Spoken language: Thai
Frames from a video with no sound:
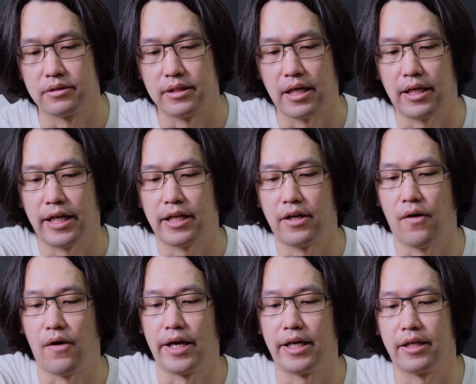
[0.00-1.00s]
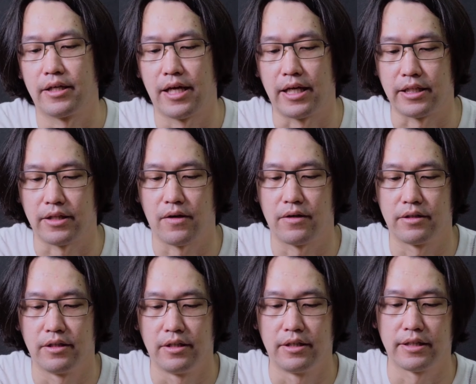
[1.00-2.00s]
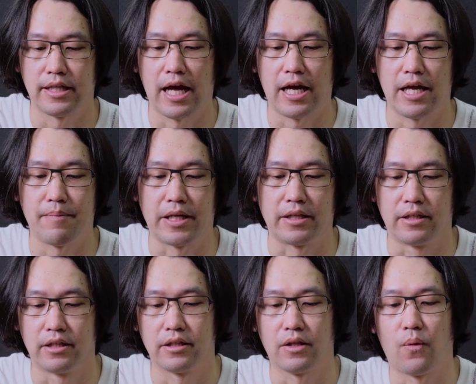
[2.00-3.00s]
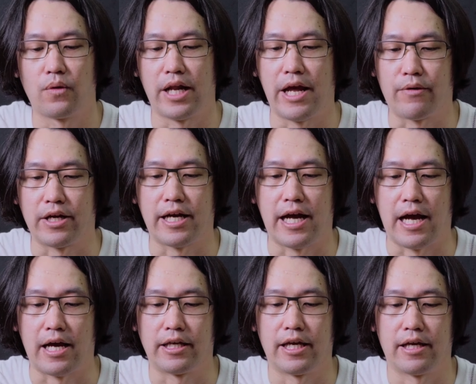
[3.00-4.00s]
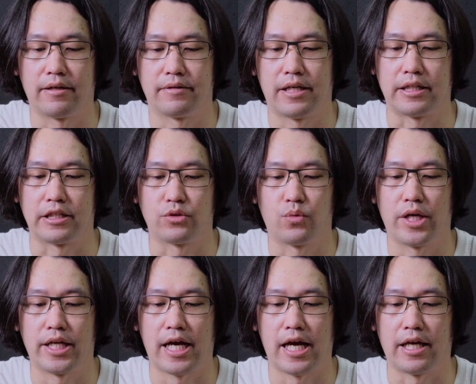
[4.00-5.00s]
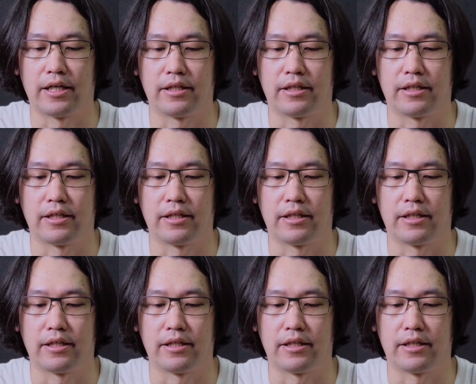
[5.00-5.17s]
สักเล็กน้อยอาจจะต้องตั้งให้มันตรงแนวกับขาเงี้ยอาจจะช่วยได้